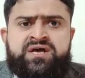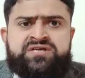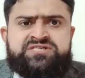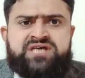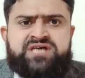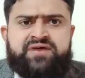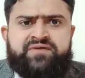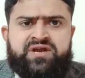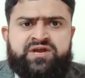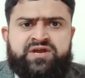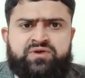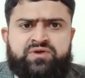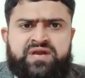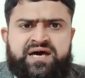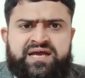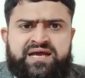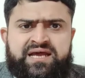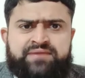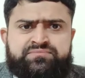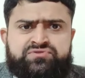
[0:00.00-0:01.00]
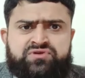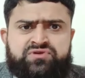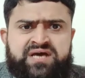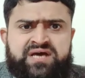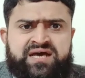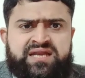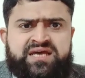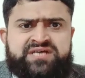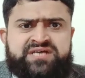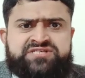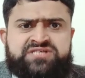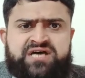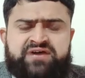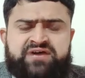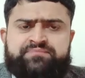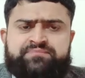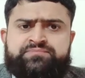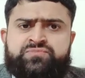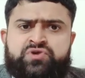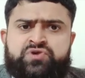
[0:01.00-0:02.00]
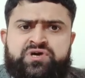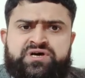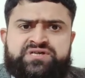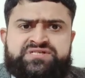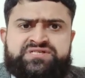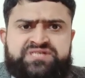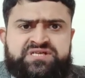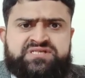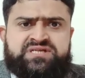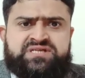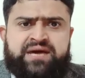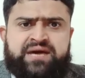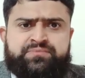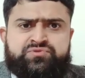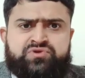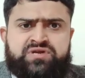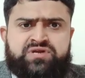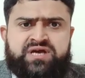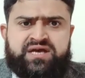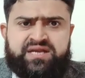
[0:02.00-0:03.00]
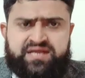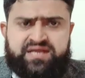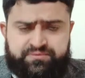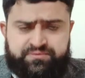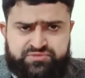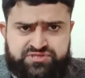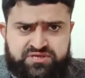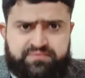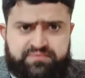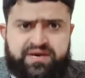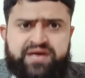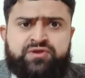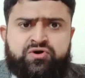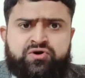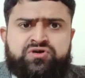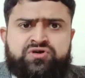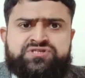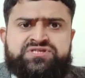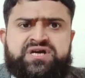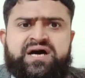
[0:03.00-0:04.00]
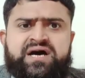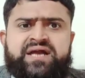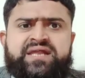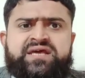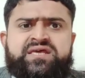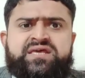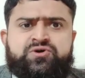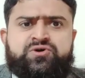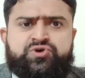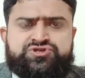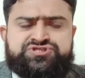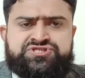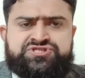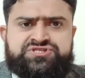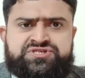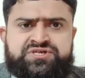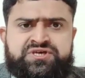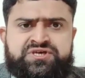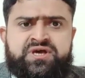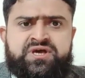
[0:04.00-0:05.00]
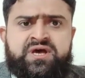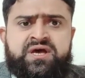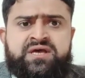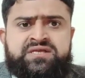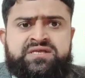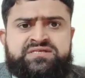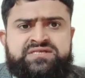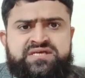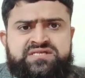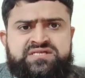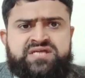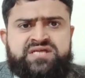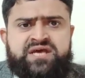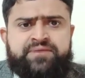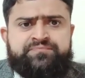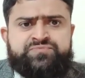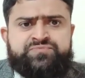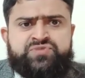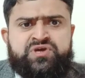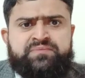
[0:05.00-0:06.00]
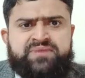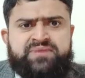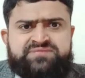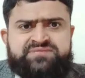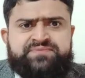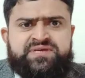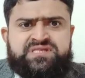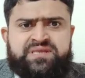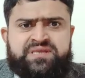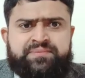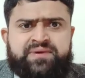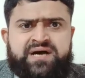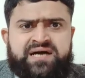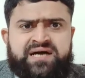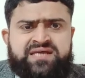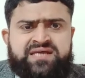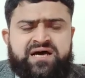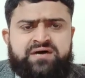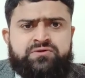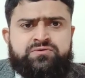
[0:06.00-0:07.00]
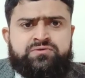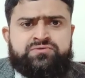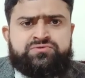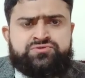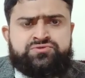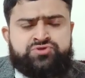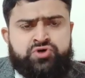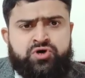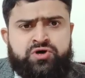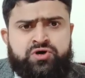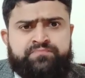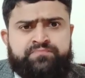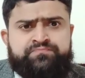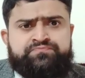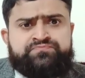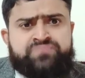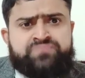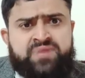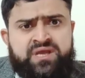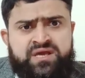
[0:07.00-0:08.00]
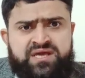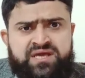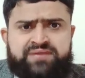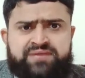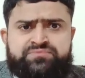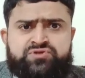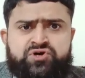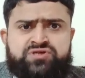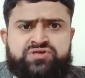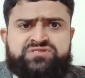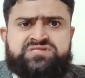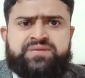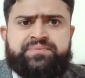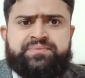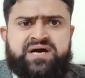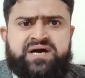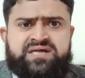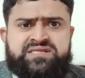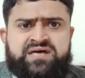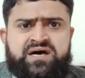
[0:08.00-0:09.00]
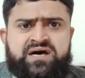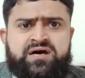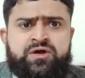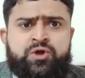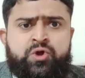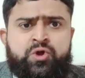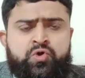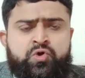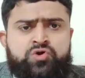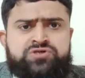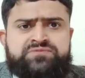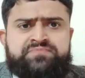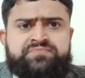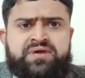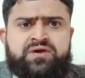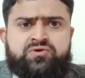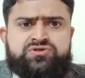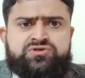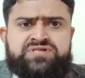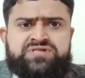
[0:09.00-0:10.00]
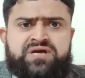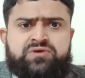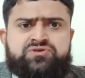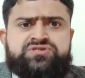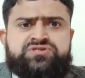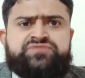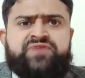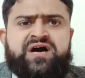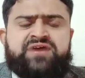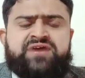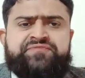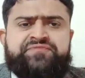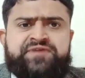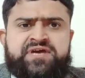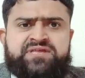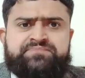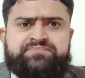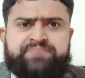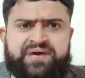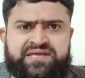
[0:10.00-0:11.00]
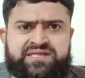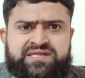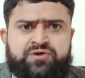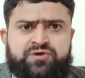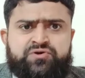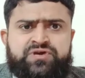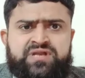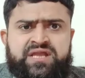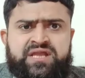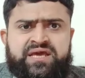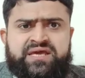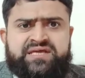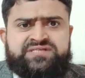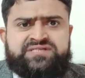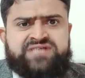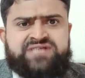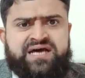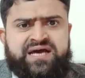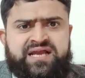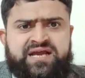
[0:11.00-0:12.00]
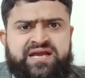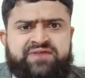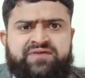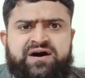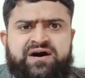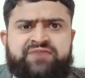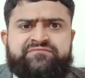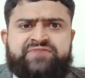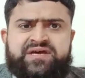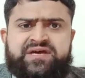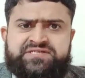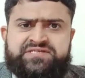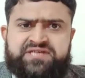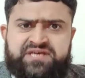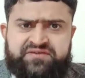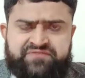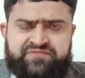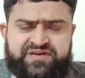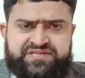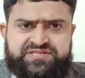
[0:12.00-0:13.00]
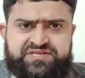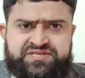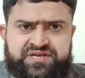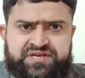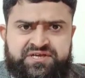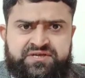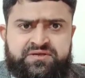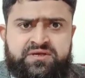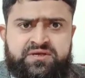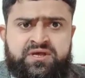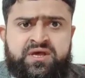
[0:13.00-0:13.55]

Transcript: शाह वलील्ला रहमत शाह अजीज रहमत ने मुसलमानों को जगाने की कोशिश की जिससे जो मजहबी तबका था जो इलम दोस्त तबका था उसमें कुछ ना कुछ वाकफियत पैदा हुई लेकिन जाहिल आवाम वैसी की वैसी रही